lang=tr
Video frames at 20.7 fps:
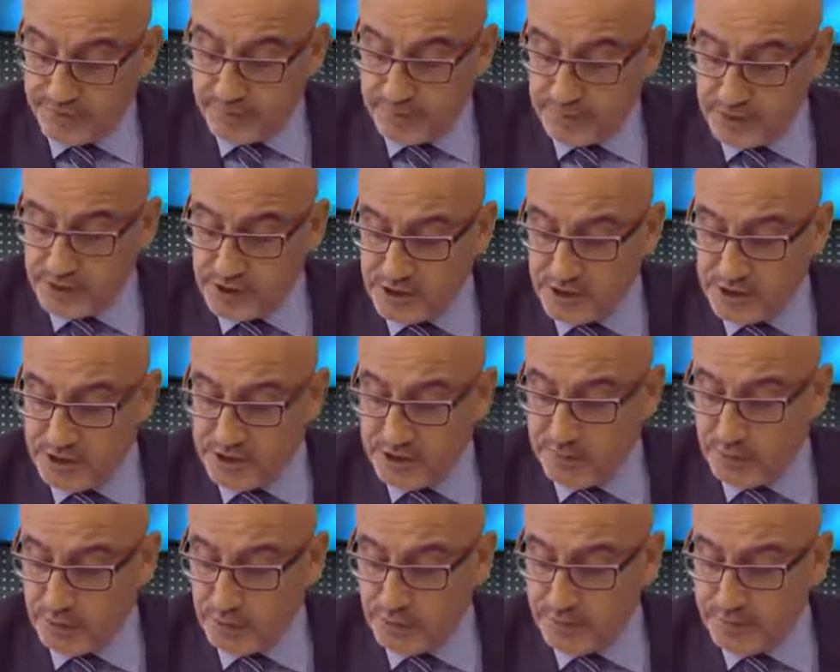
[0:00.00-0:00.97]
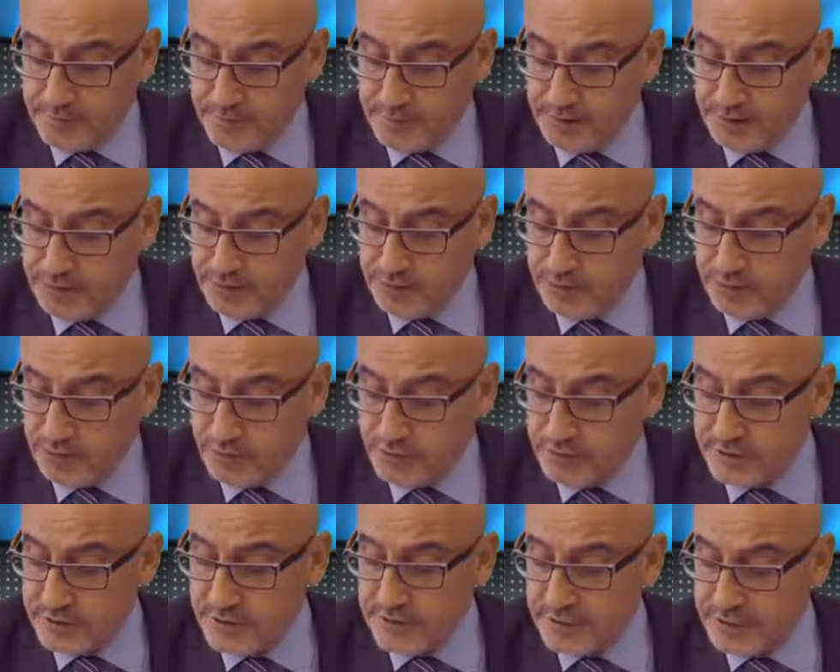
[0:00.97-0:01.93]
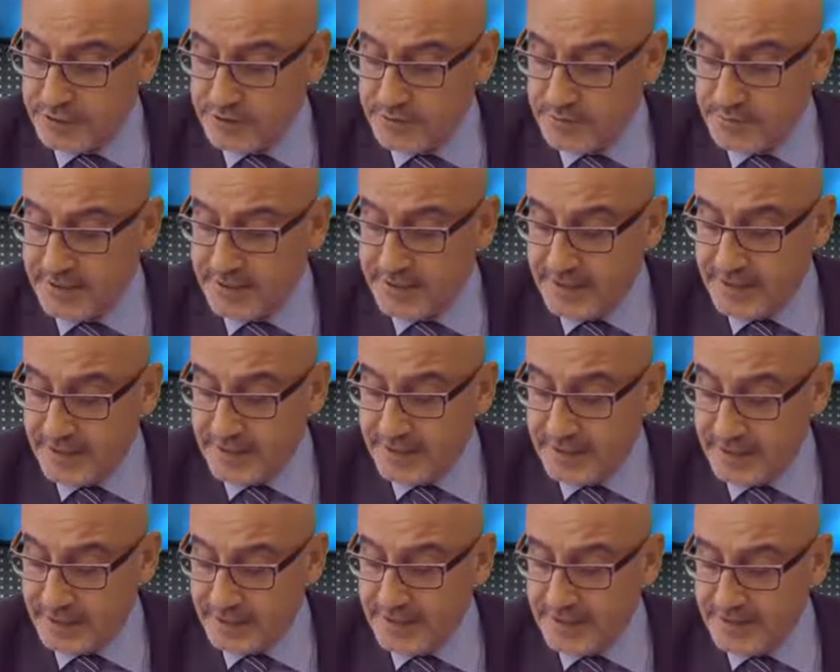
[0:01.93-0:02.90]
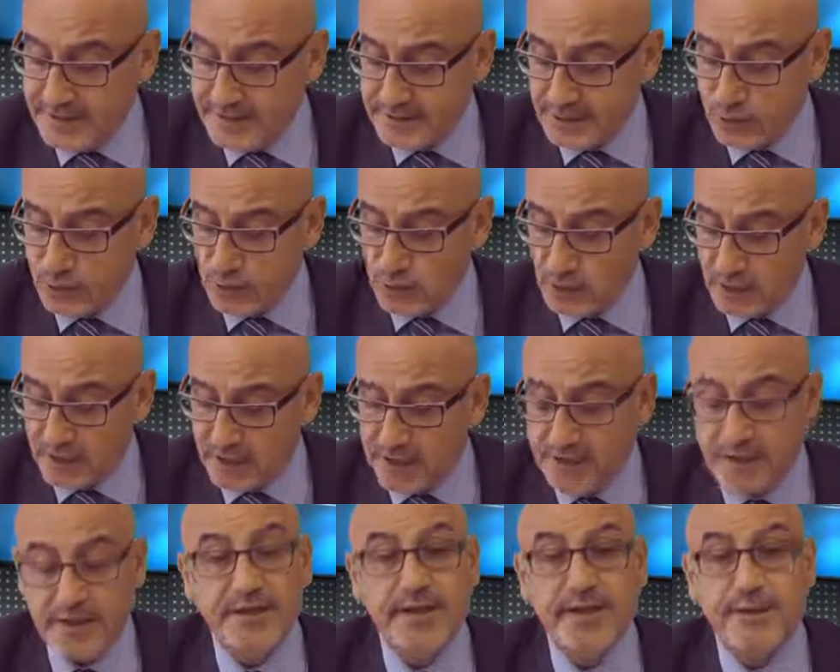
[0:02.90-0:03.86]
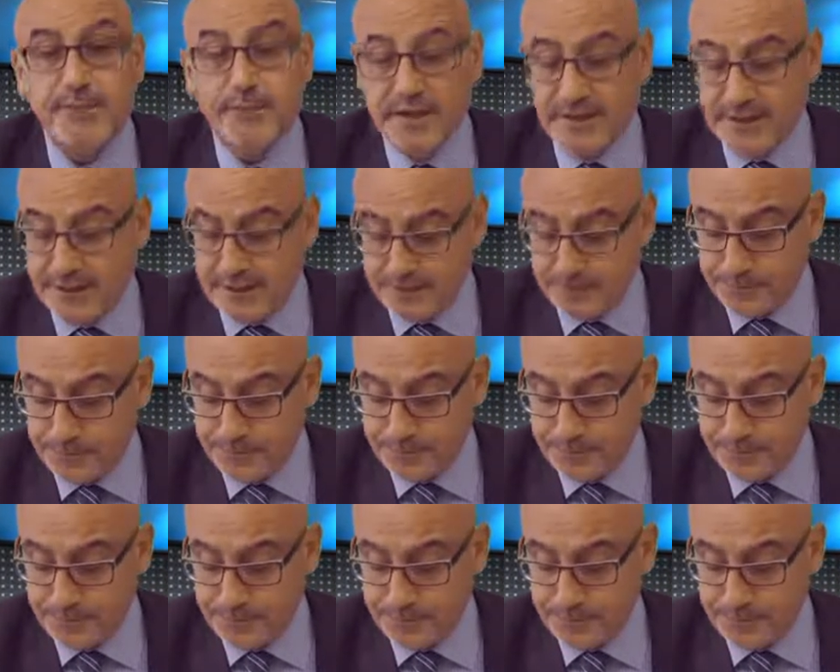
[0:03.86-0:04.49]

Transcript: demiş. İnebollu Limanı için özelleştirme ihalesi dün Ankara'da yapıldı.